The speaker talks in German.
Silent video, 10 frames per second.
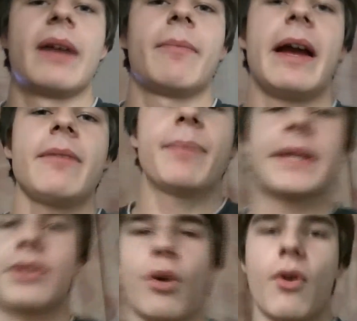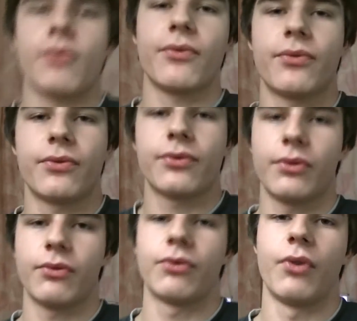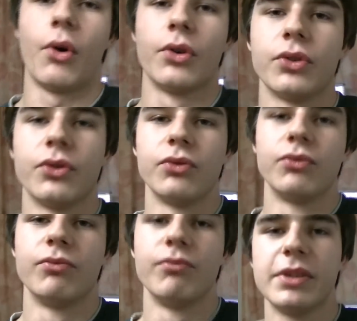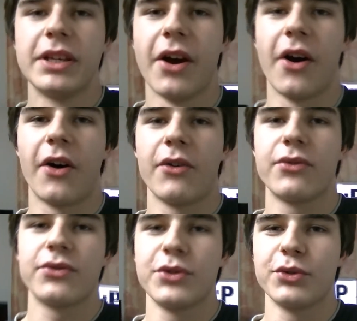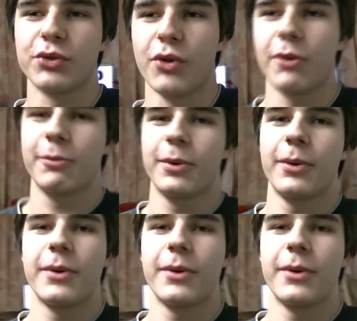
Mein Best of von mir auf YouTube.